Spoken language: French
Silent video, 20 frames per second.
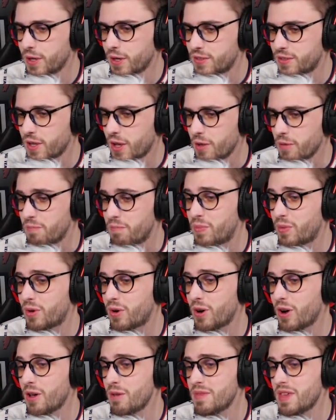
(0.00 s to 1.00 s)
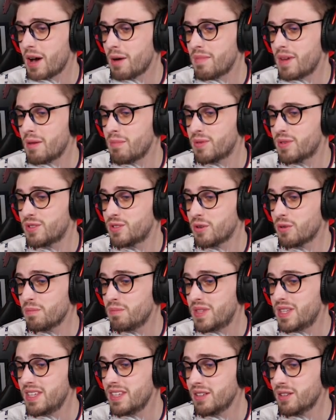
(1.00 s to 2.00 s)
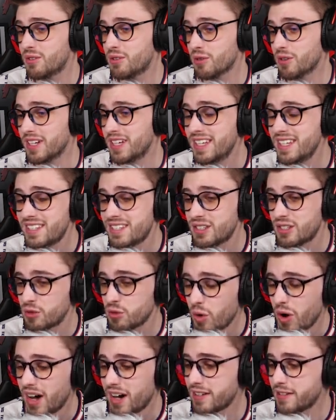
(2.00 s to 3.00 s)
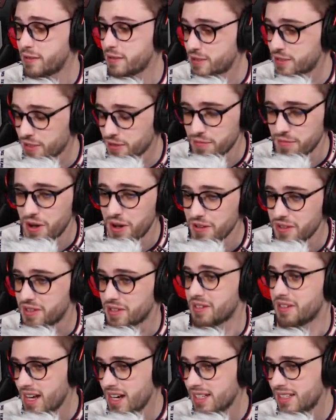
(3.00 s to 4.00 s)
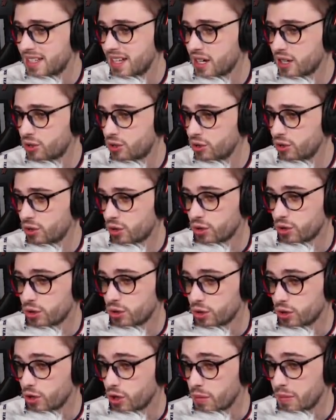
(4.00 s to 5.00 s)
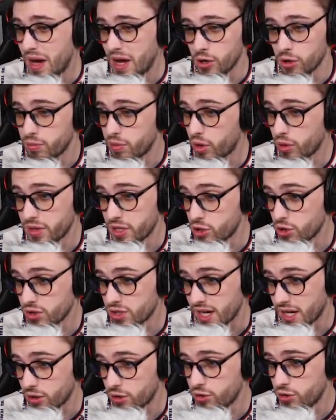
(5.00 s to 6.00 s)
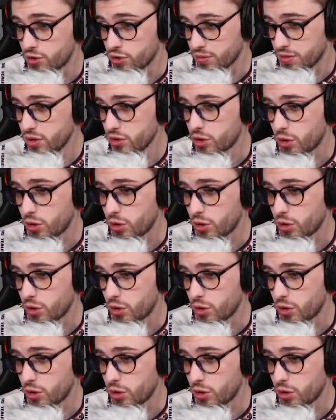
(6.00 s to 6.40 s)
Totten Première map zombie de l'histoire de ce mode Elle était inclue dans le, bah, le premier jeu qui a zombie